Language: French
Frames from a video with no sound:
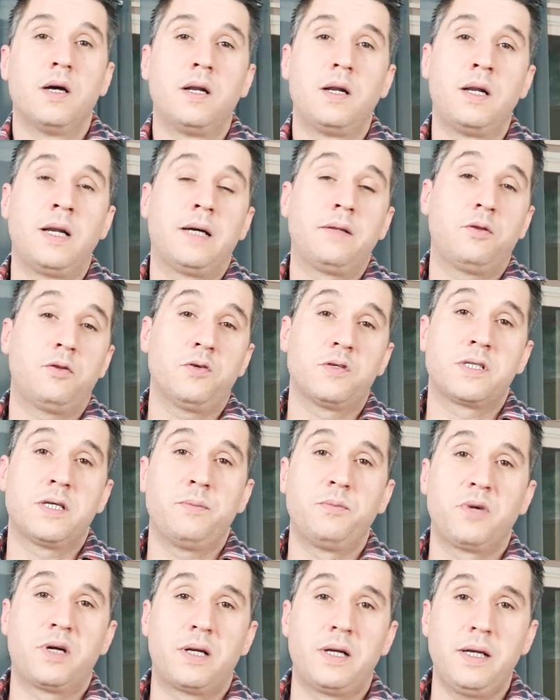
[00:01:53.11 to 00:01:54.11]
La
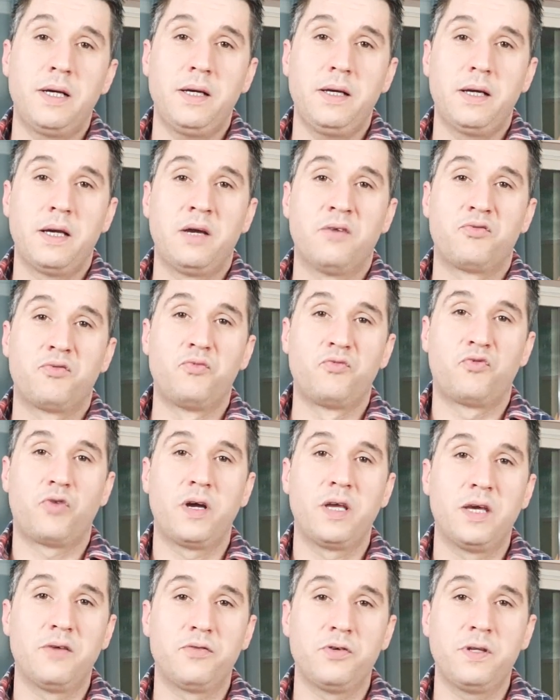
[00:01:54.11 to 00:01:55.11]
deuxième clé, et vous me
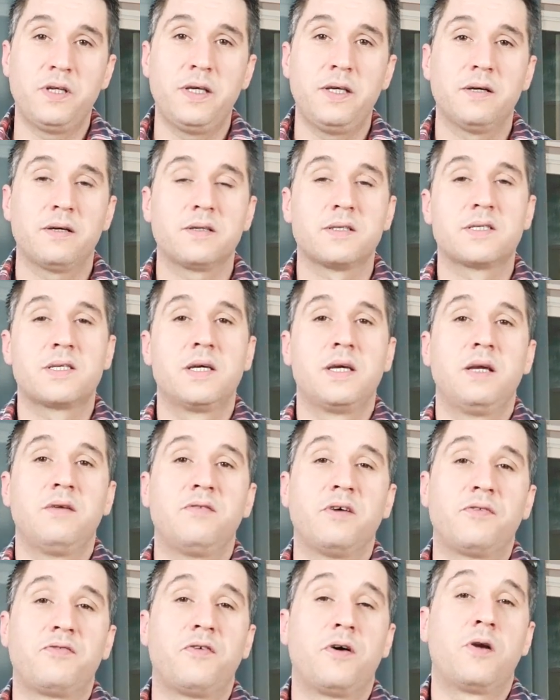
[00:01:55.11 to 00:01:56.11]
voyez venir, c'est il
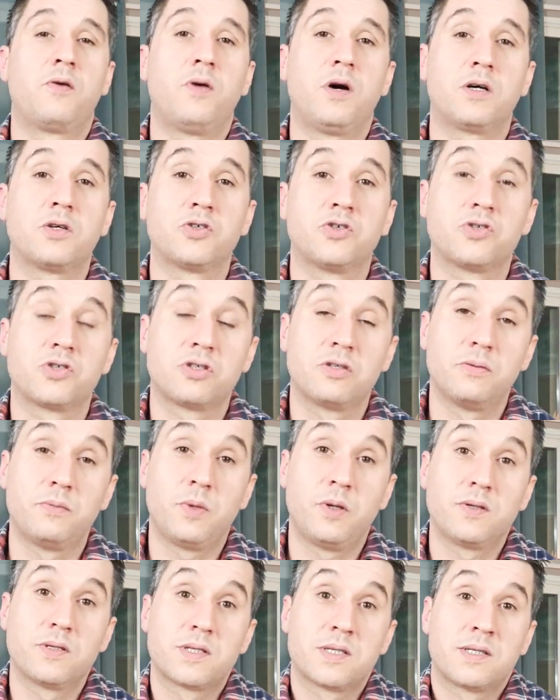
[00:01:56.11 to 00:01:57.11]
va falloir
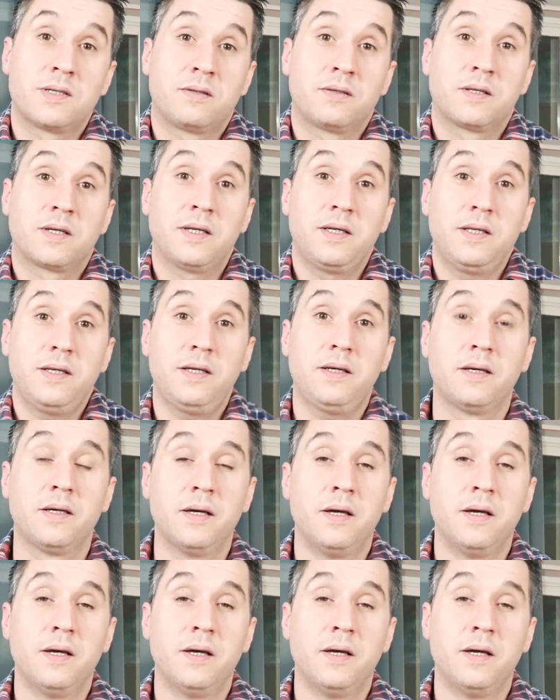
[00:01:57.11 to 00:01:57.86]
justement s'entraîner.